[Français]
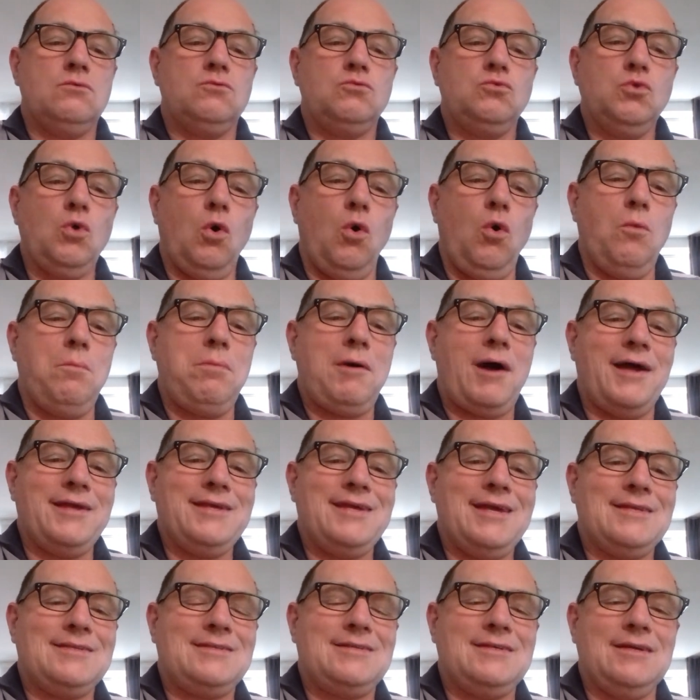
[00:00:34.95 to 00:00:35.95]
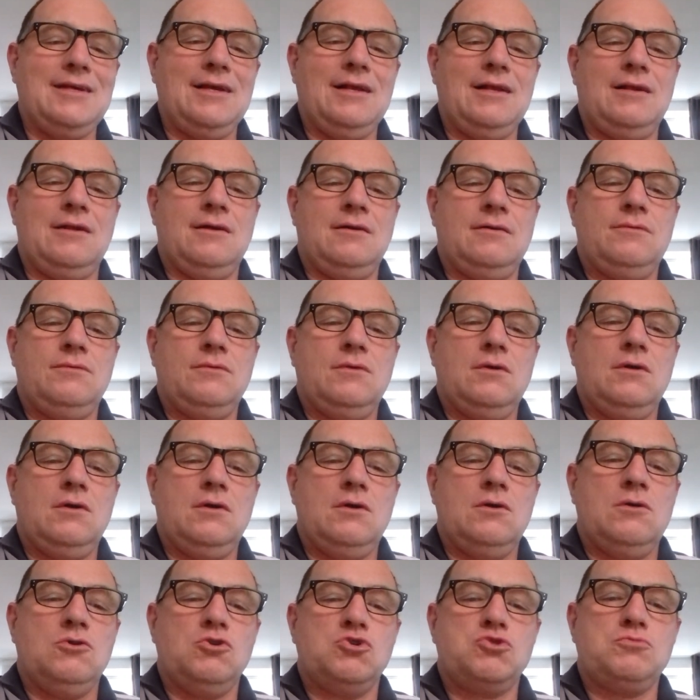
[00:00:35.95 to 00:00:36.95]
Non, braillait-il,
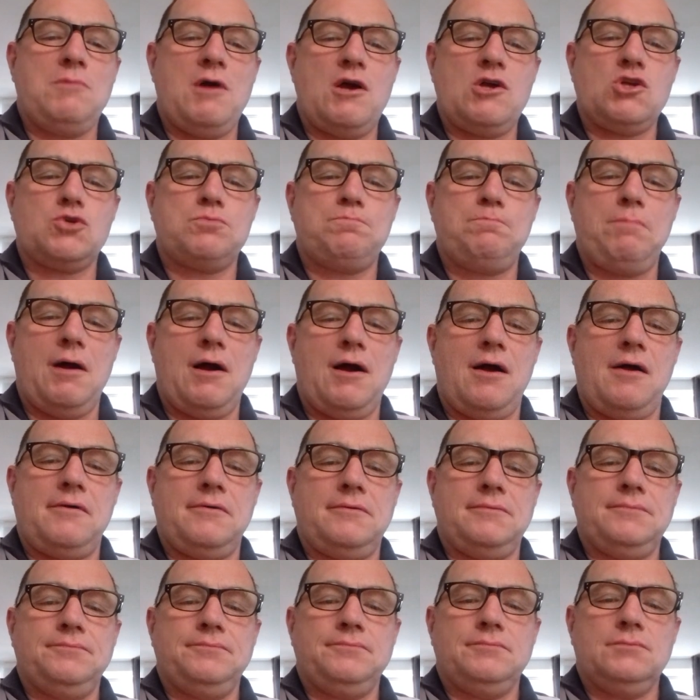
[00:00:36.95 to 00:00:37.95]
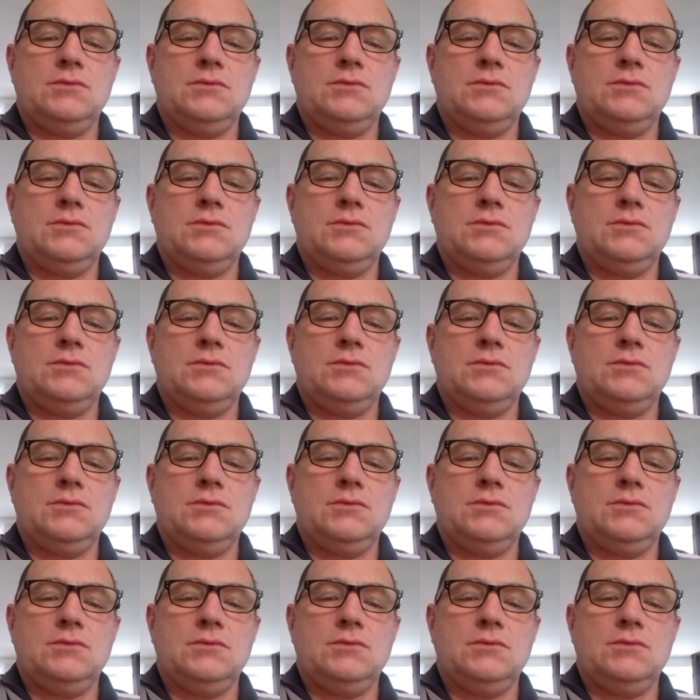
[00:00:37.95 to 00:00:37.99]
je marche pas.